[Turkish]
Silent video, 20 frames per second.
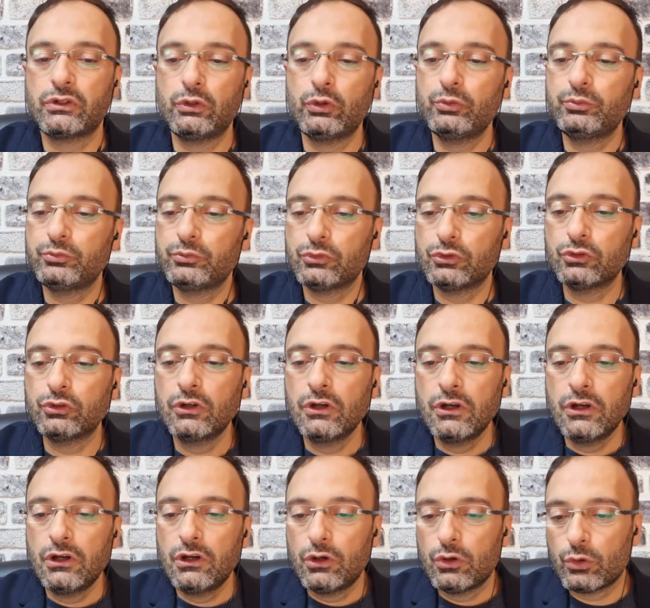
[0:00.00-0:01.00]
Lüb bu
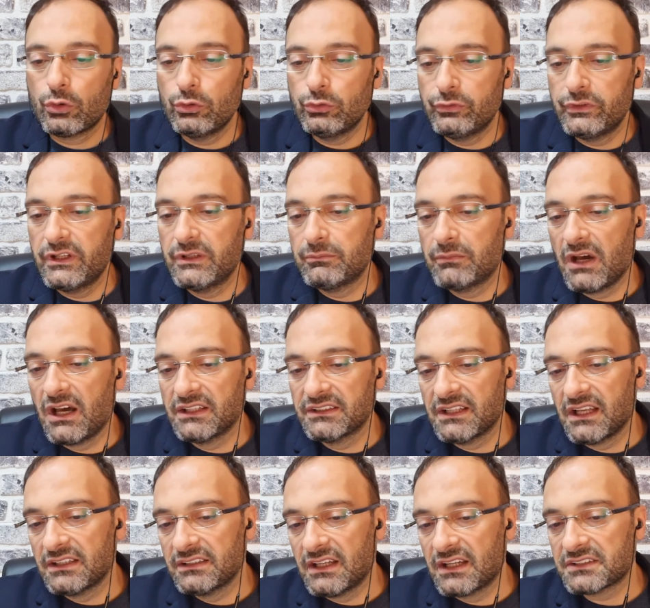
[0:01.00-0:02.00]
ulvi
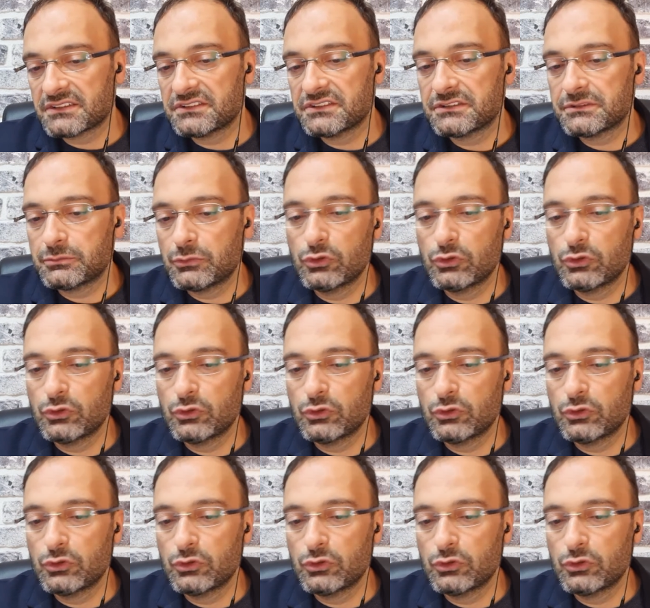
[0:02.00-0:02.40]
manalardır.